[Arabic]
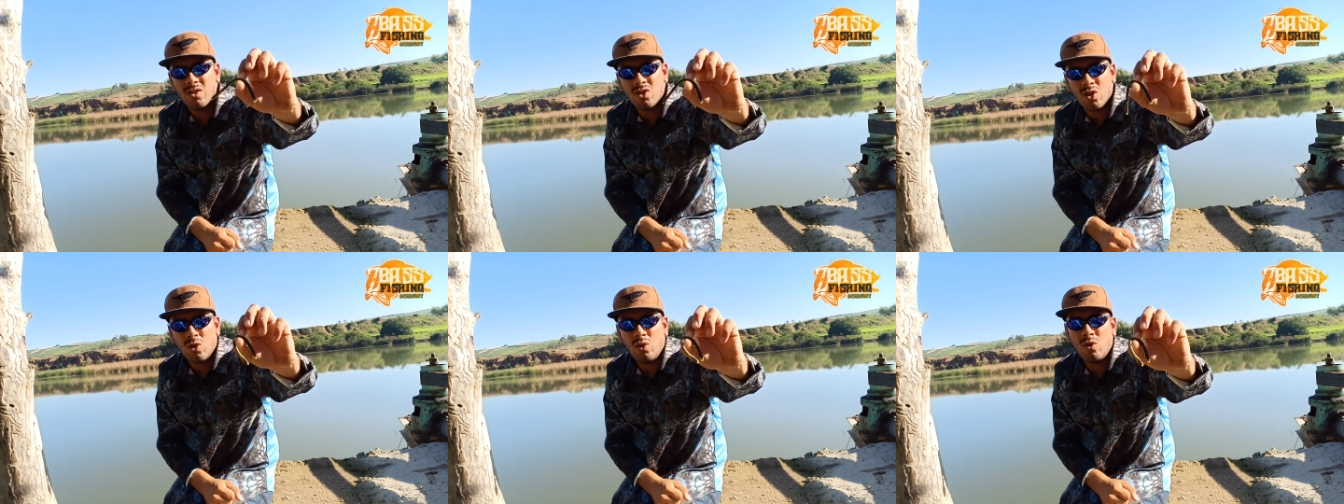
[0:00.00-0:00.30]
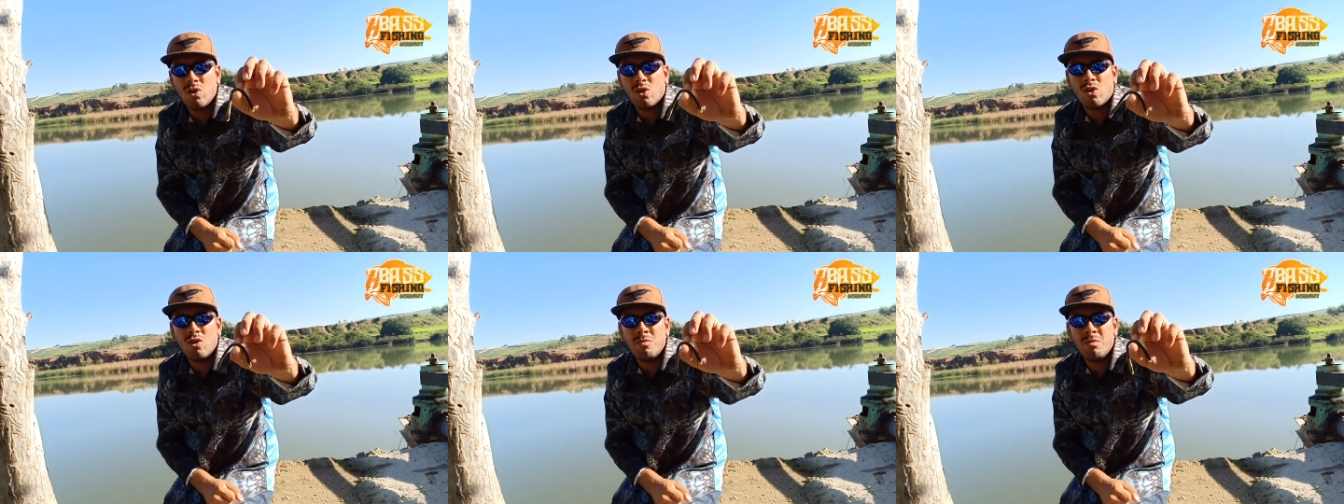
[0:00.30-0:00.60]

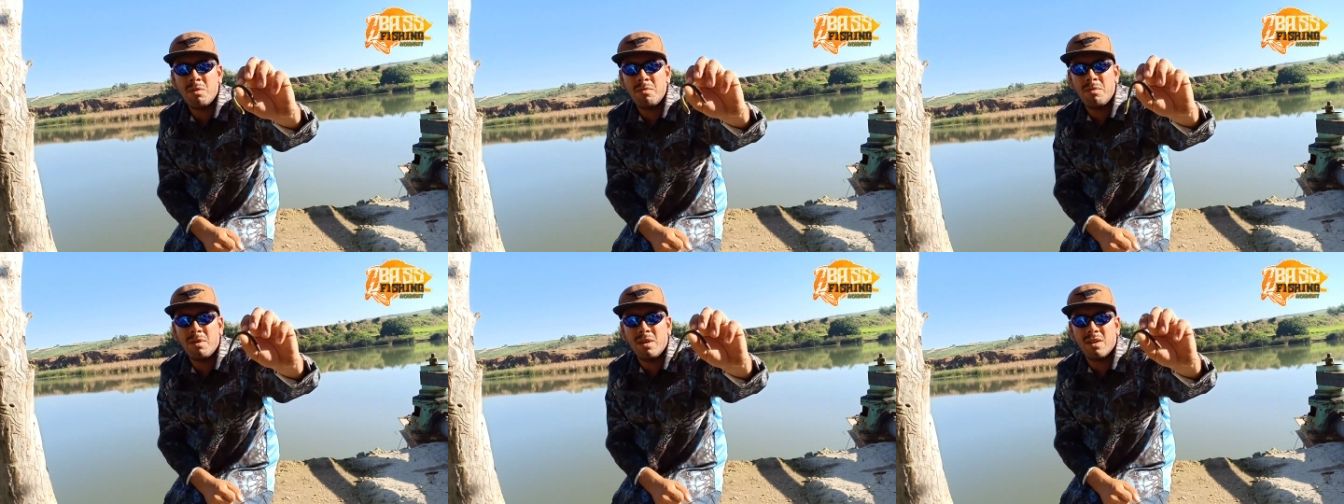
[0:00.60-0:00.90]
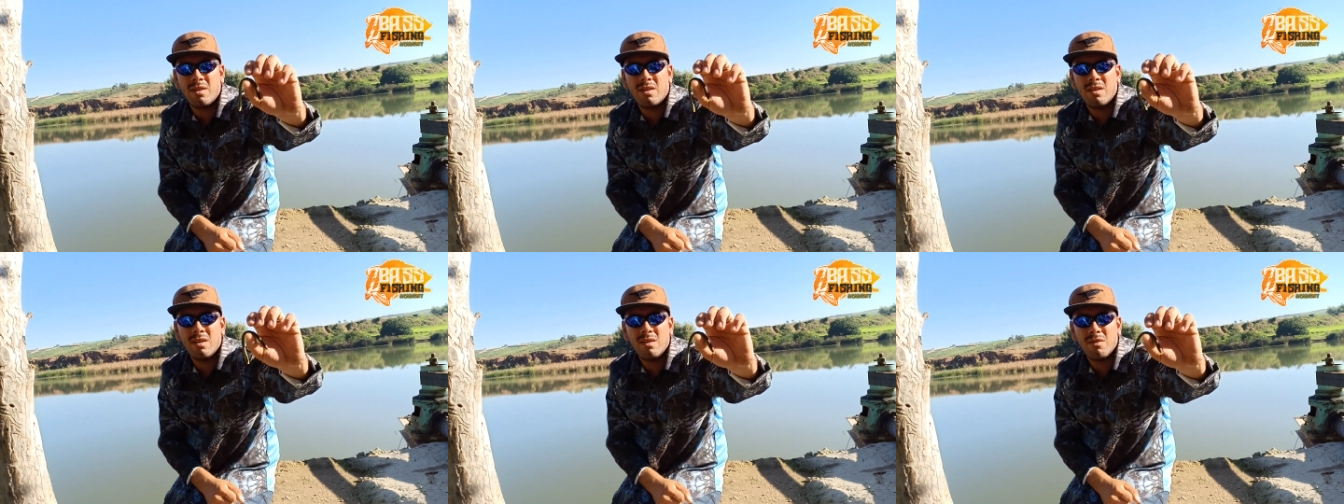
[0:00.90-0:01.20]
نشرحو لكم من
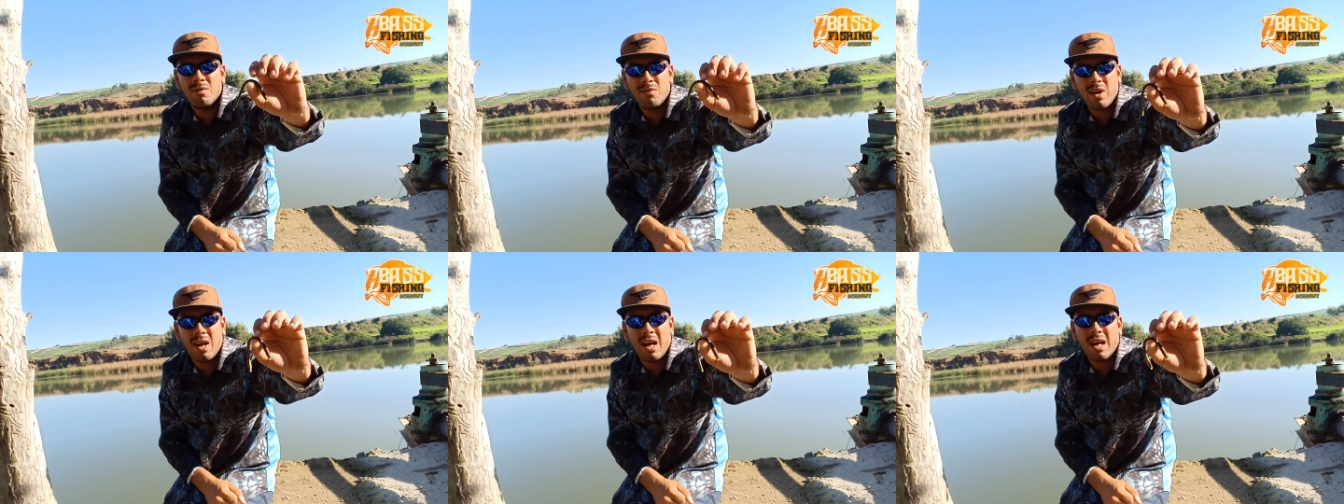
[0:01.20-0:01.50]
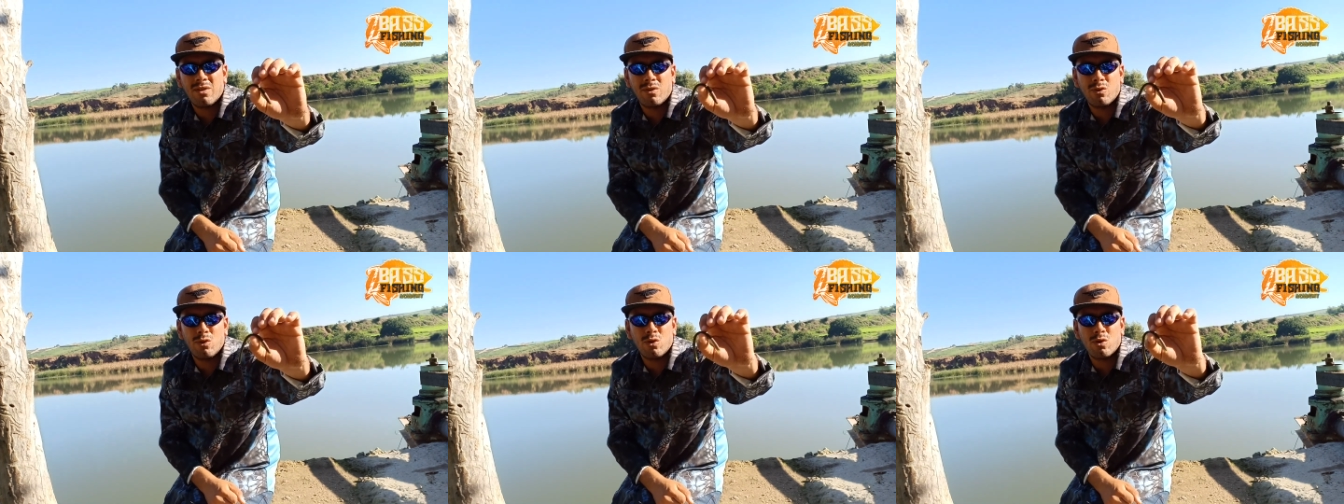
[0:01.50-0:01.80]
بعد في
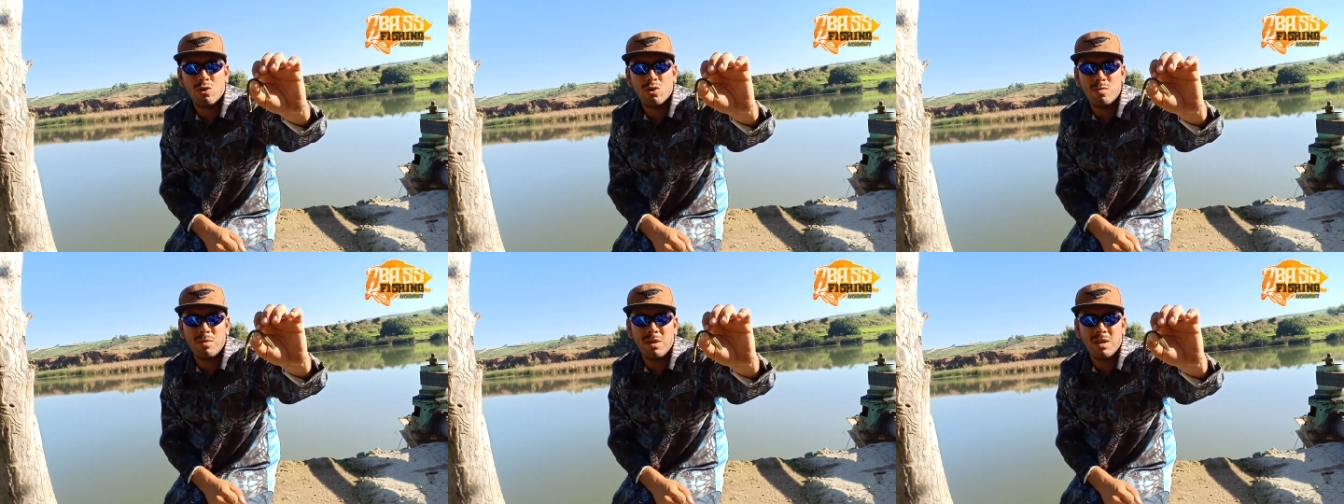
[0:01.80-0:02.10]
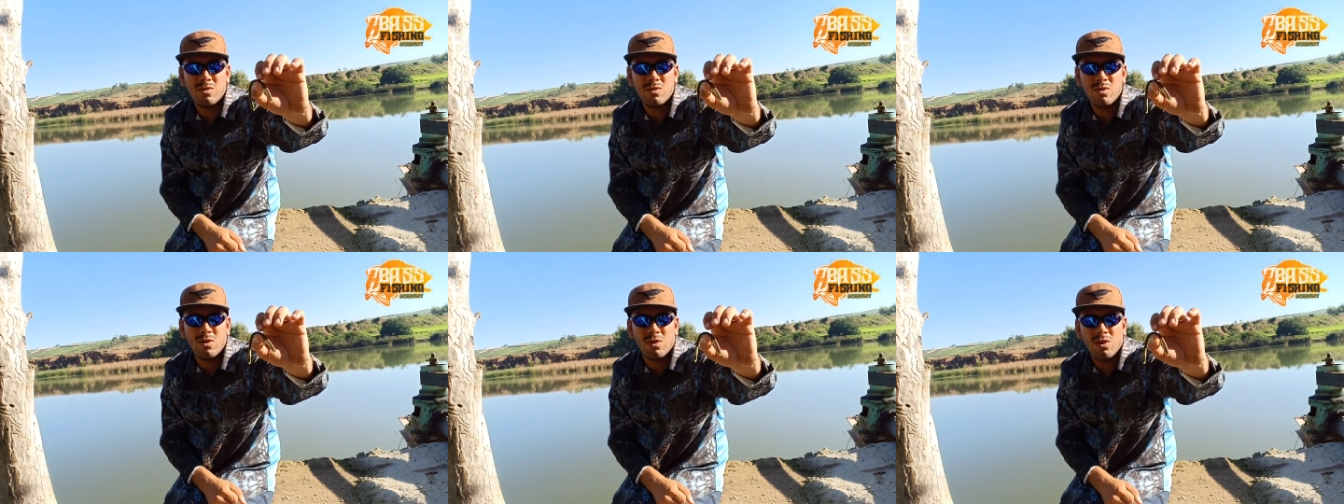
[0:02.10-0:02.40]
احد الدروس
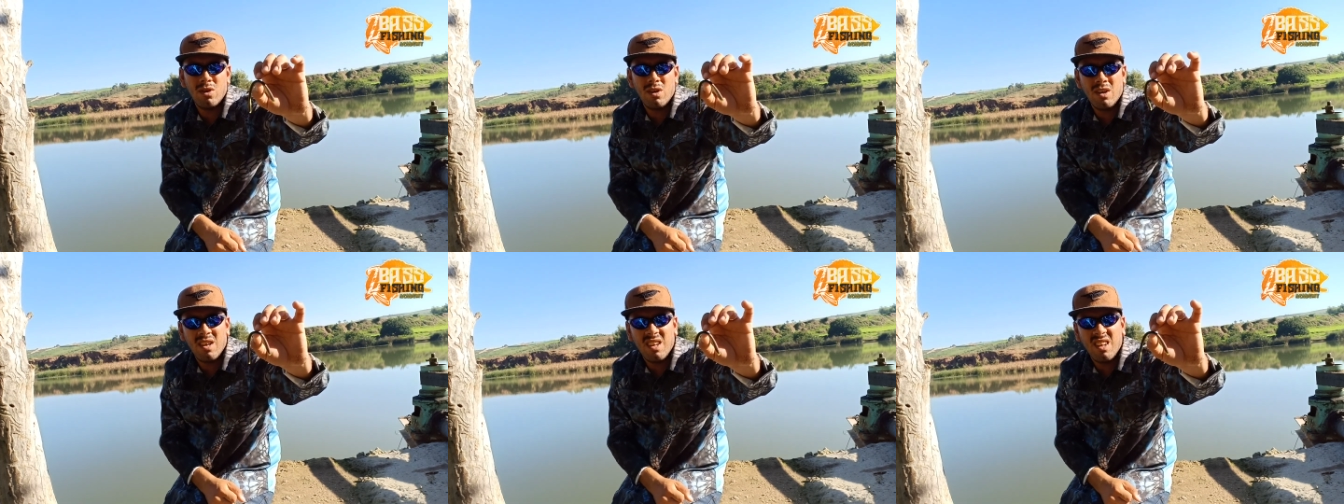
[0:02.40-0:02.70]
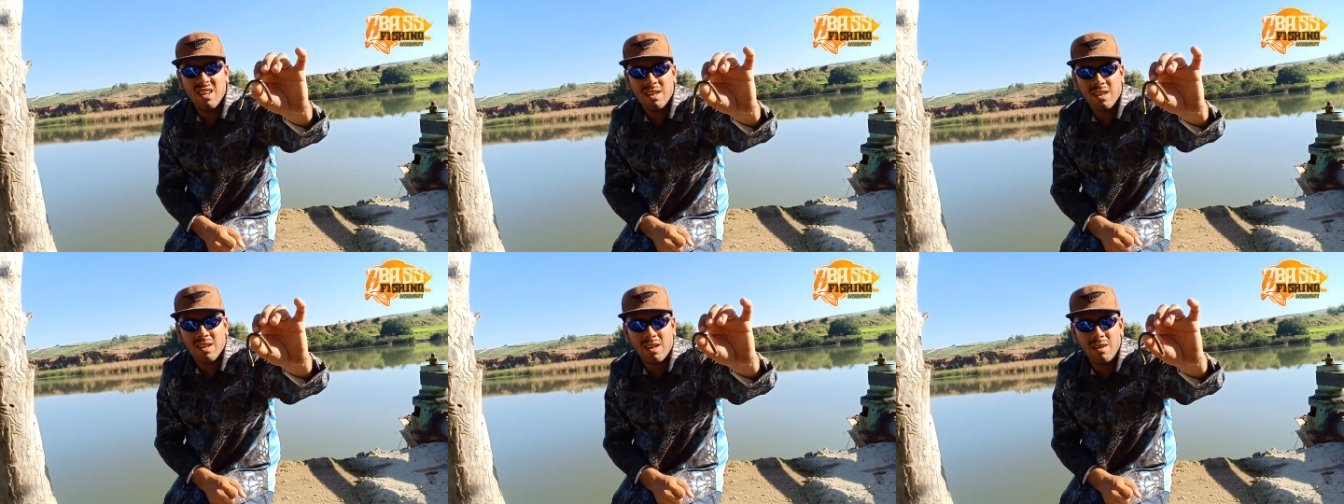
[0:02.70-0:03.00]
بيان سور
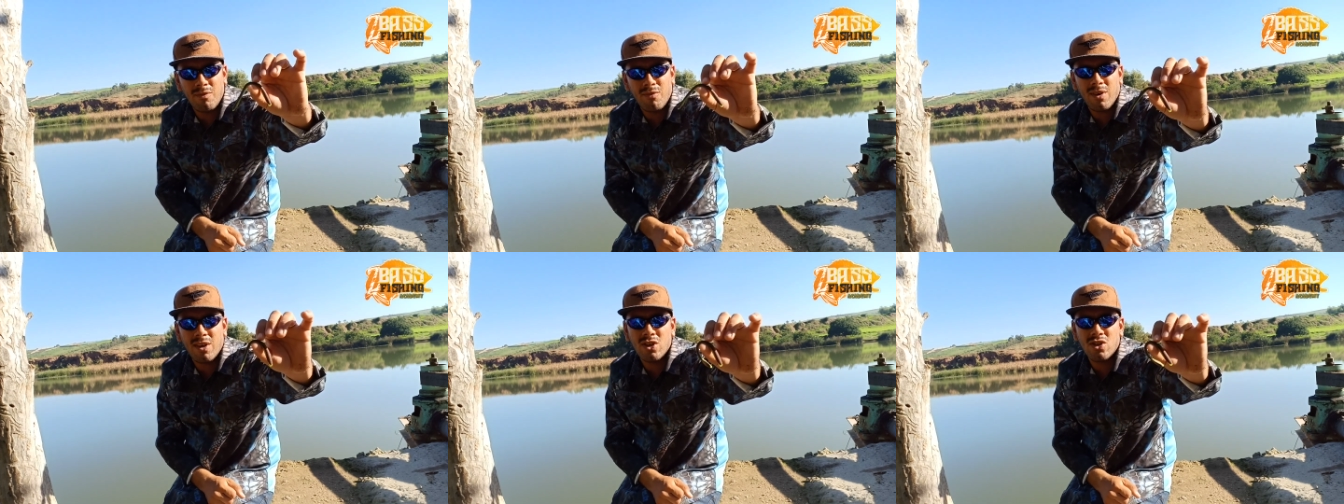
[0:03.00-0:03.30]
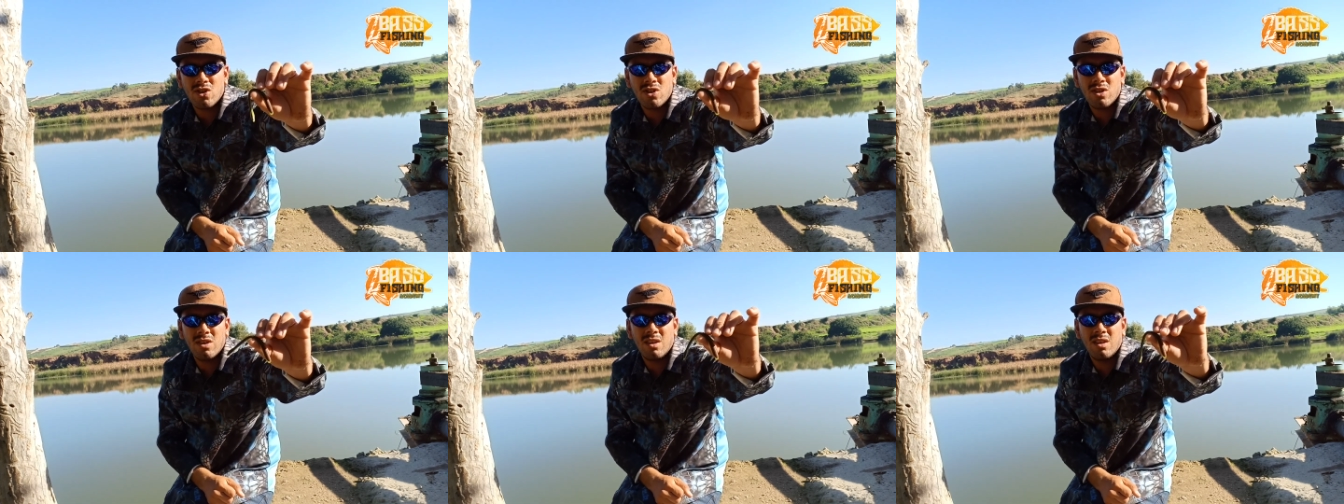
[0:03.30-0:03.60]

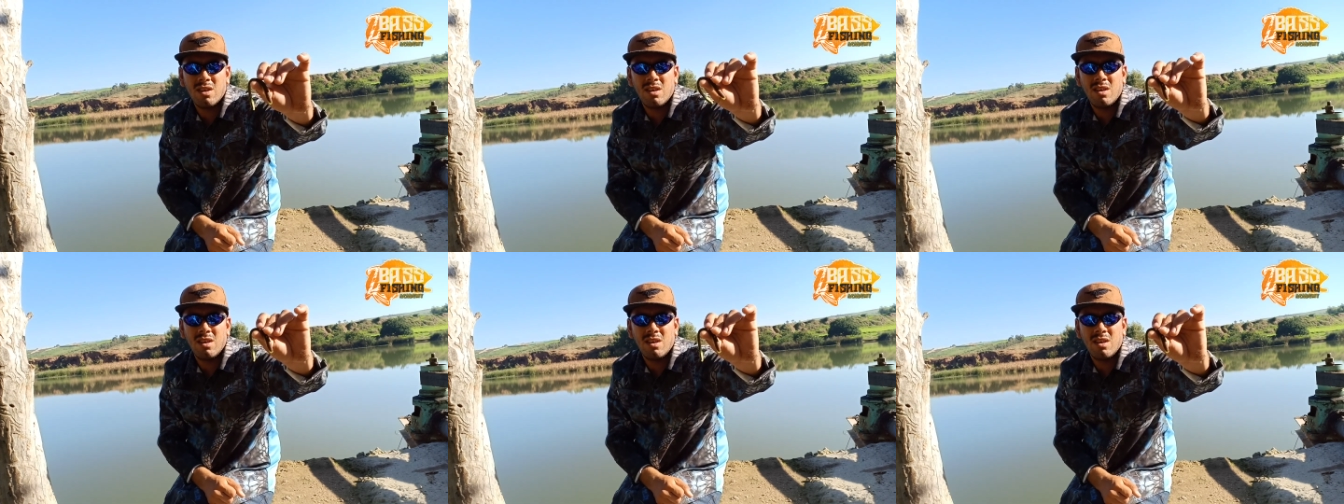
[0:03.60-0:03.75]
كيفاش